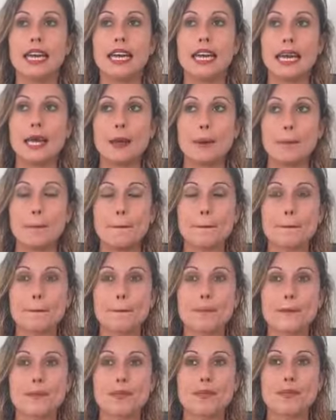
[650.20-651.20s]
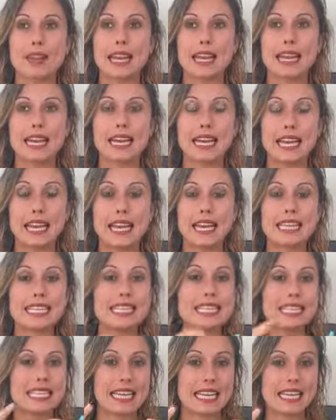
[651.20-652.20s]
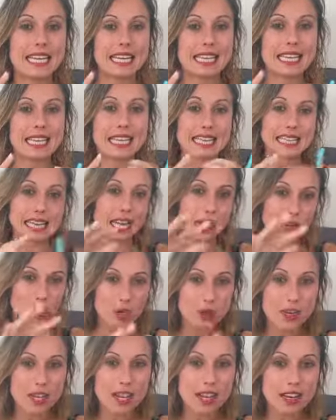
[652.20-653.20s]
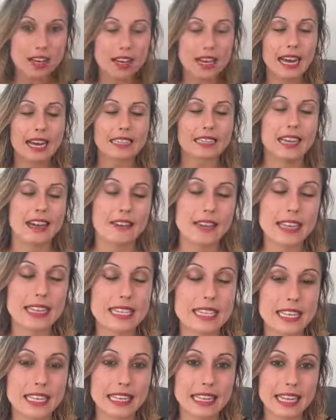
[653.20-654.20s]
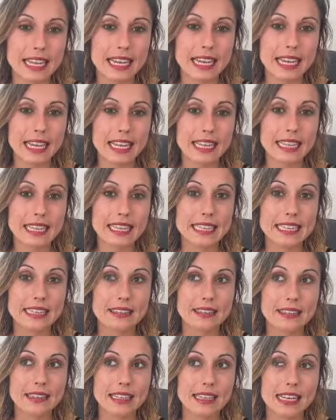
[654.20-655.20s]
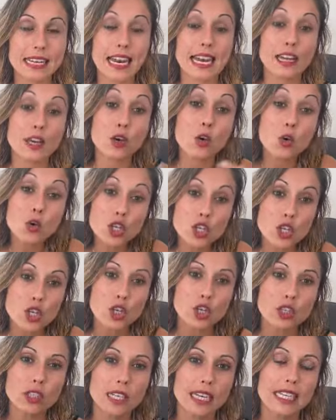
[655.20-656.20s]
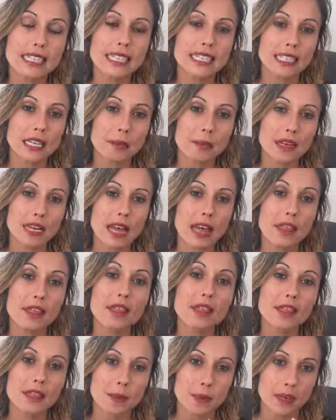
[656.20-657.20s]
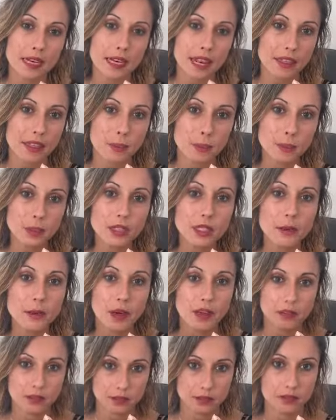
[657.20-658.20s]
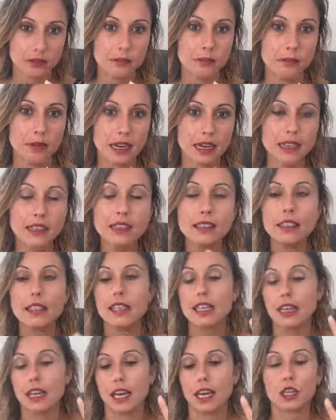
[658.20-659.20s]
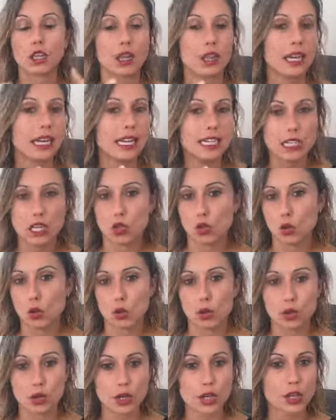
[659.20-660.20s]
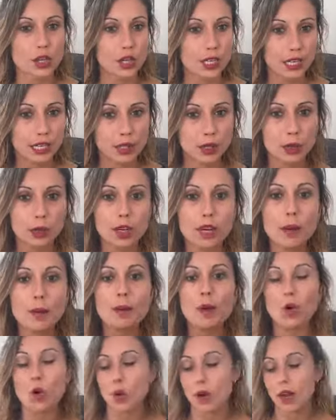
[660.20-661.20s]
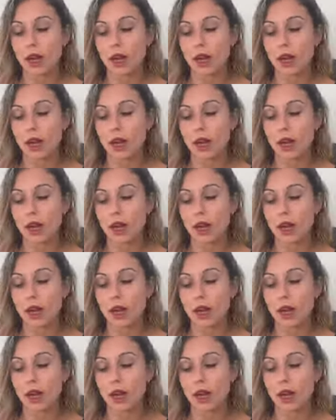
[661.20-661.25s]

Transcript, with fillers: eh, que se desarrolla a través de la incursión en determinadas disciplinas deportivas, ¿vale? Entonces, casi todos los niños en el cole pues